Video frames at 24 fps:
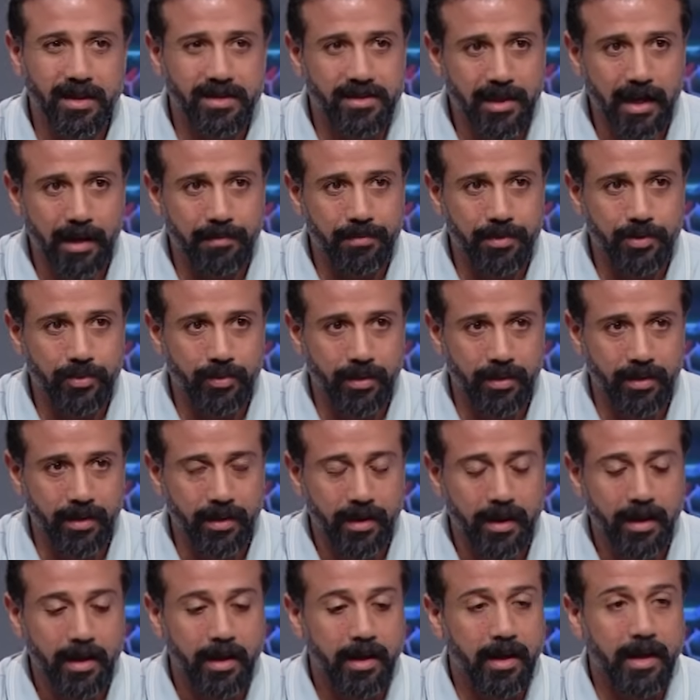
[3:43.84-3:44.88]
صعب شويه
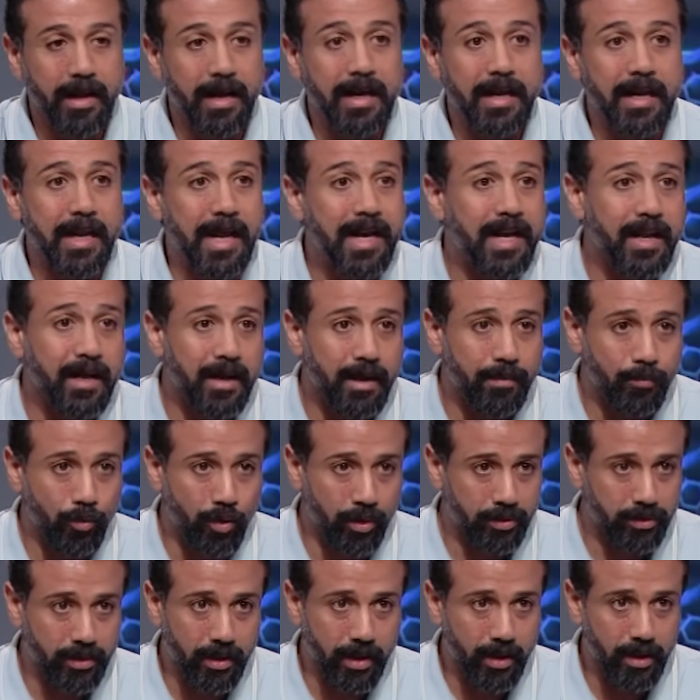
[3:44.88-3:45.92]
اللي انا
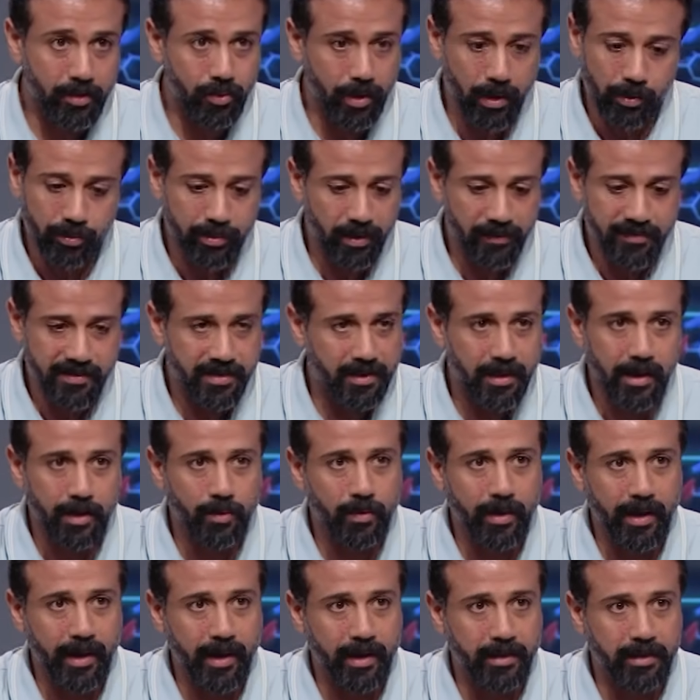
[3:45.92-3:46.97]
معتقده او تفسيري
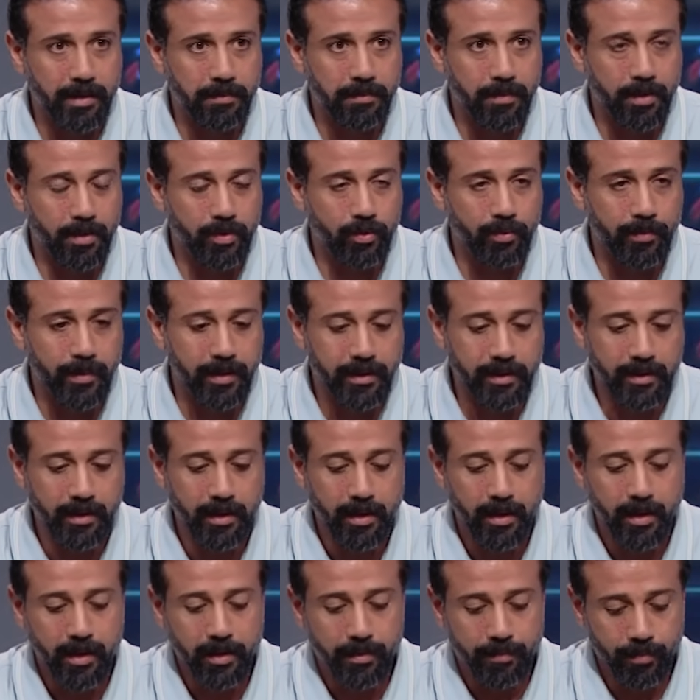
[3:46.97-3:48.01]
الوحيد للمنظومه دي
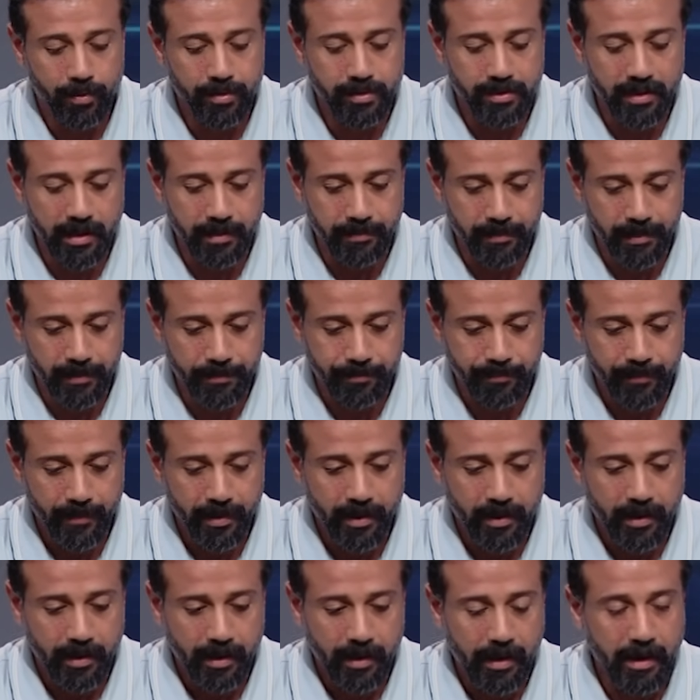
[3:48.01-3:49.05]
بص يا امير
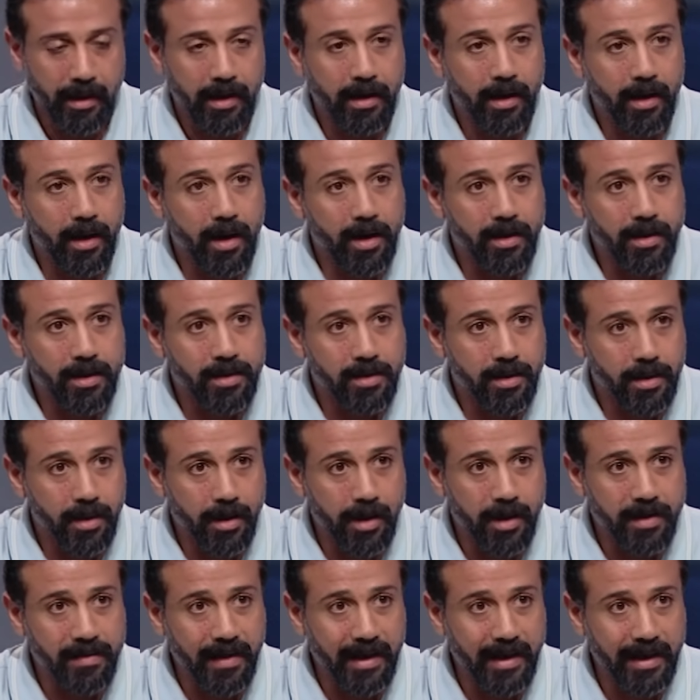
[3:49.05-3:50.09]
اللي قرر
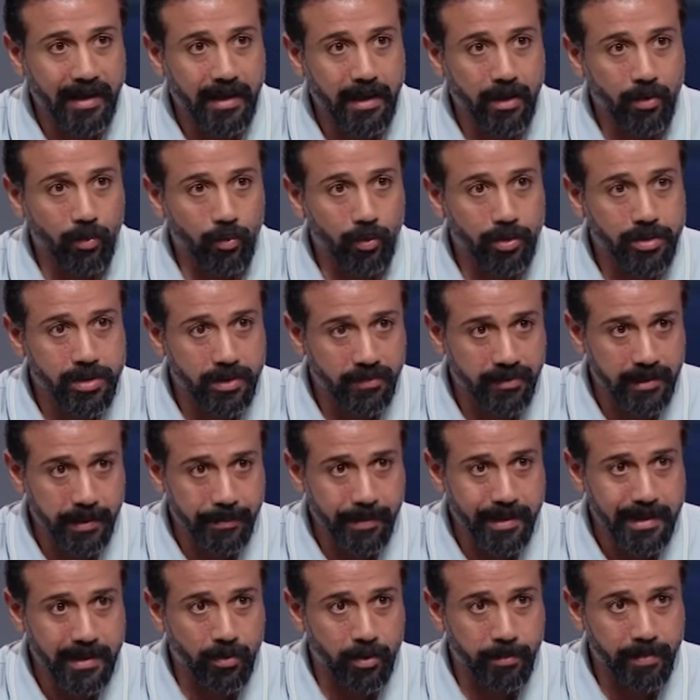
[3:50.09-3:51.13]
يراهن على كيلو ونص في
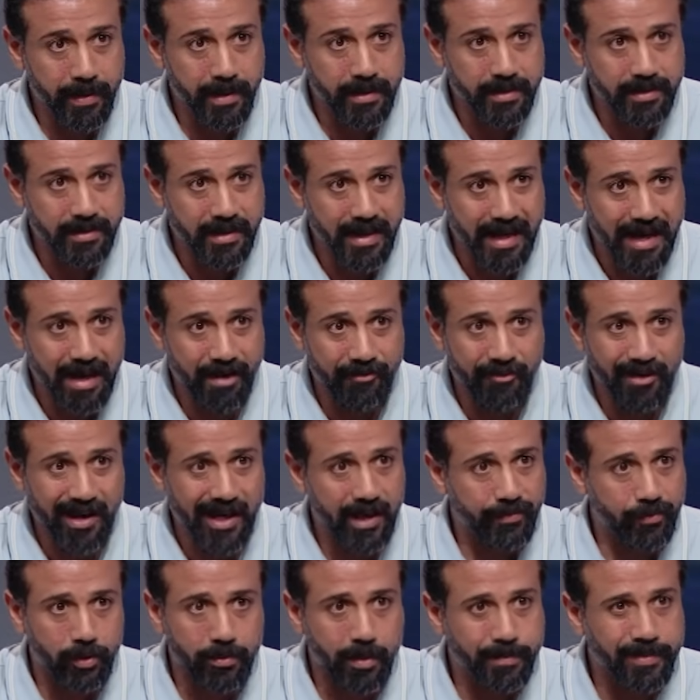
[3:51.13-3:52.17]
48 ساعه
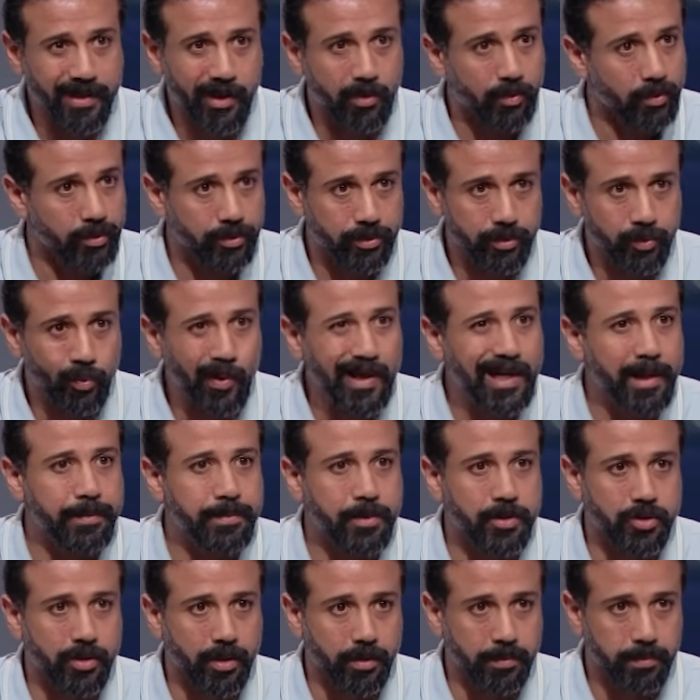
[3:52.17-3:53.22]
فاعرف انه ما بياكلش ولا
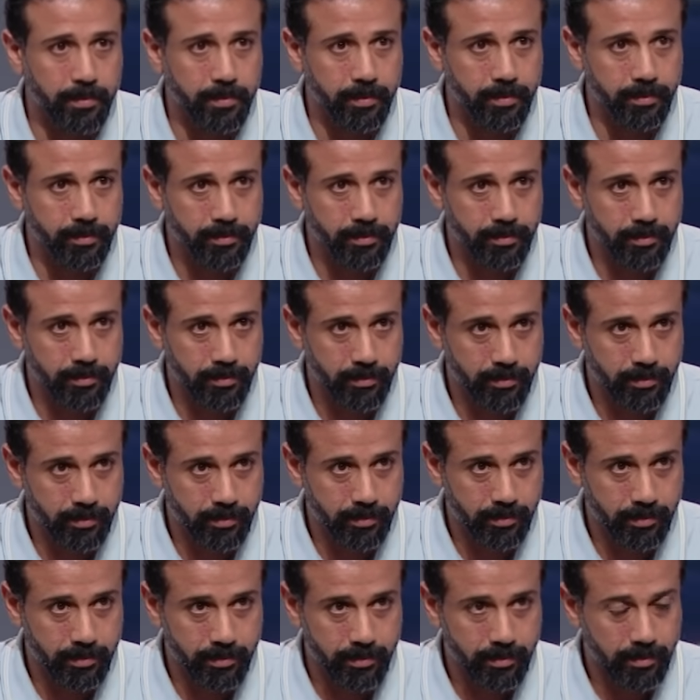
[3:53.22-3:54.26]
بيشرب
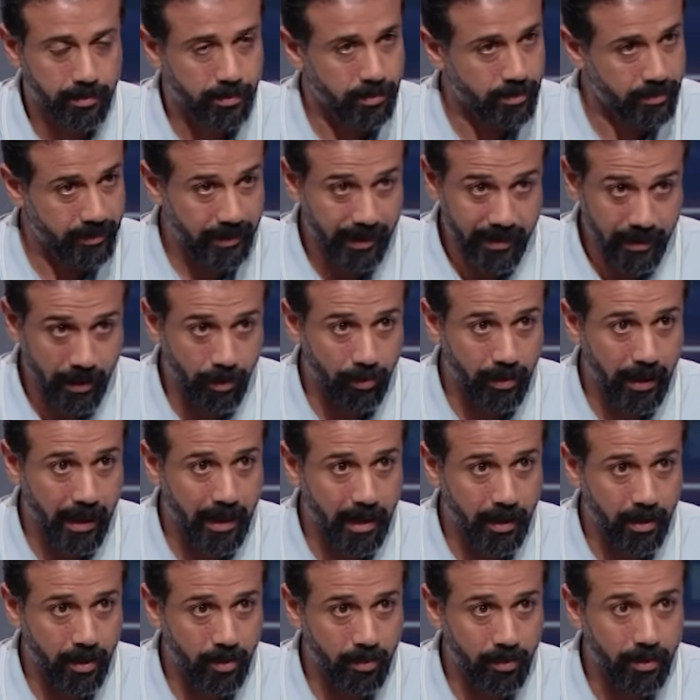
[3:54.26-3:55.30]
امم تاني اقولها
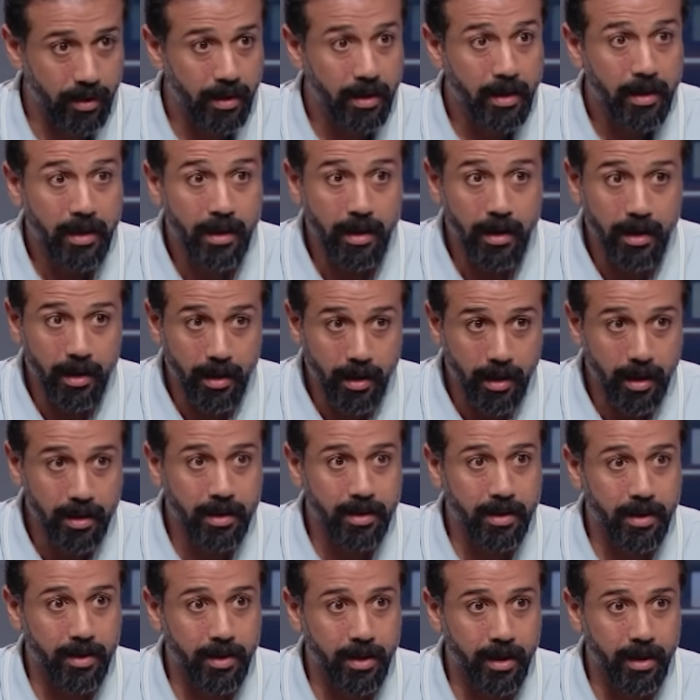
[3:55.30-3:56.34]
لك اهو اللي قرر
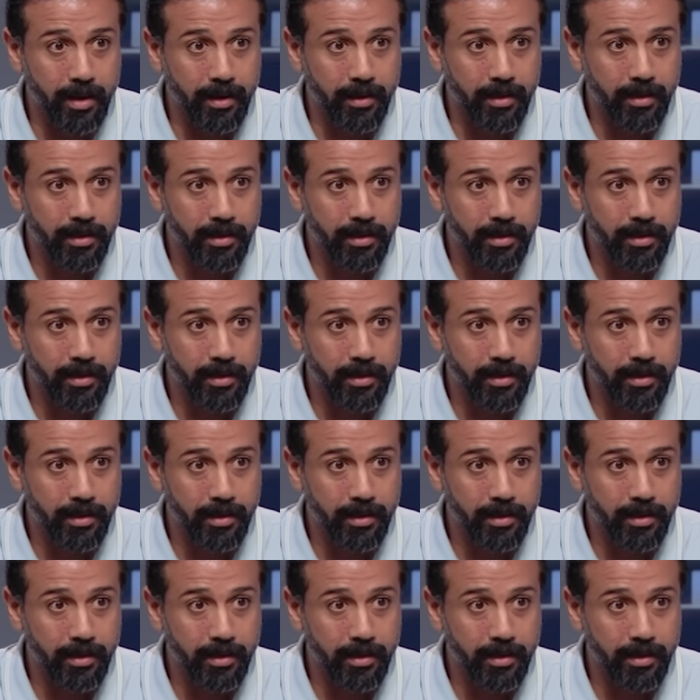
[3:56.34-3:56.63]
يراهن تاكدوا